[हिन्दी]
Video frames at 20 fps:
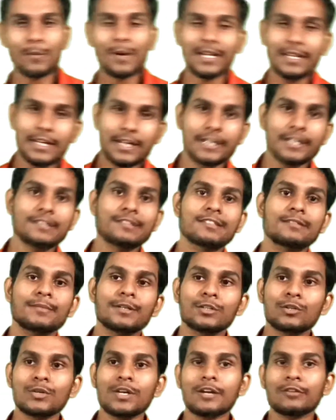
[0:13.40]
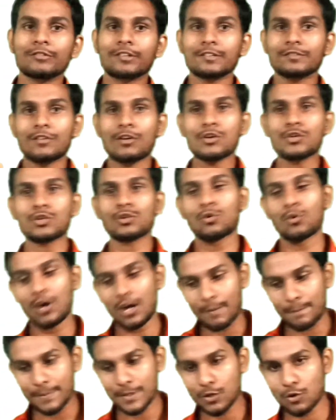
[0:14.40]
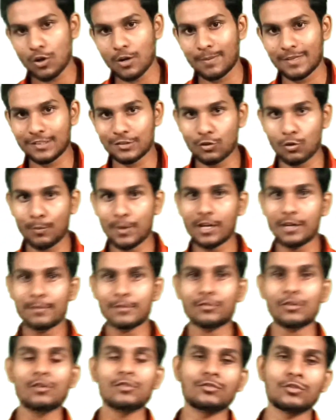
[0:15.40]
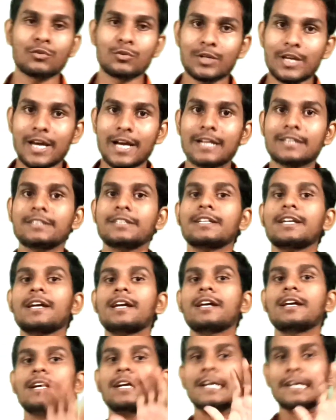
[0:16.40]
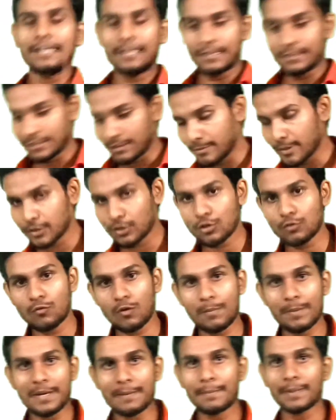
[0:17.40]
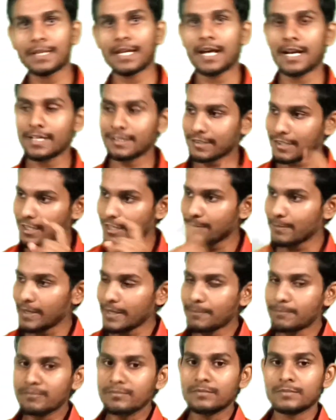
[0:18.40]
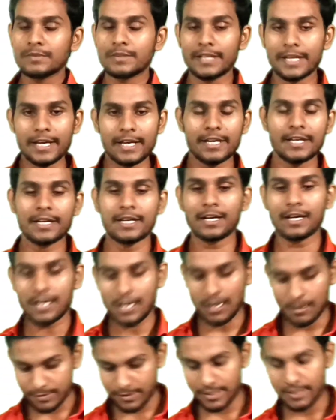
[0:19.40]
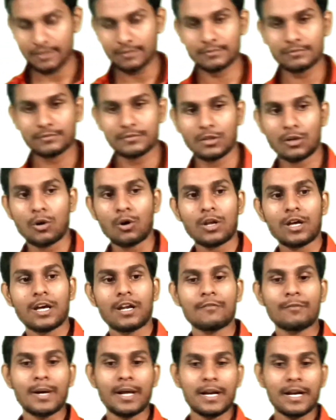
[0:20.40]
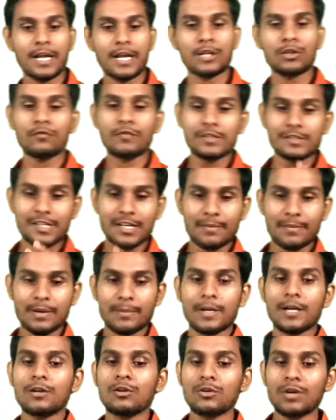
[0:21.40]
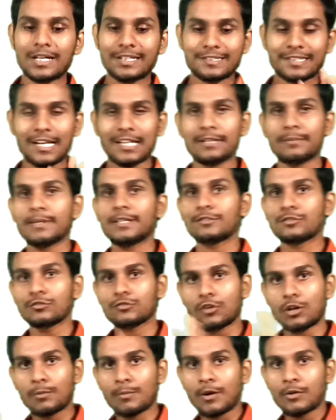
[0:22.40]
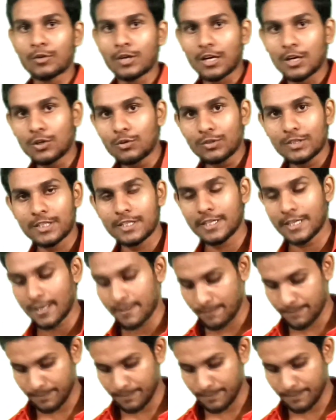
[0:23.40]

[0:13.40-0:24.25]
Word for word: नहीं टेंशन मत लो यार उसका सॉल्यूशन होगा अब भी होगा बस दो मिनट में सॉल्यूशन हो जाएगा ठीक है टेंशन मत लो वो अभी हम बता रहे हैं स्क्रीन पे देख लेना आराम से और अगर भर रहा है तो फिर से एक बार भर लो एंड साथ में इसको सॉल्व आउट कर लो ठीक है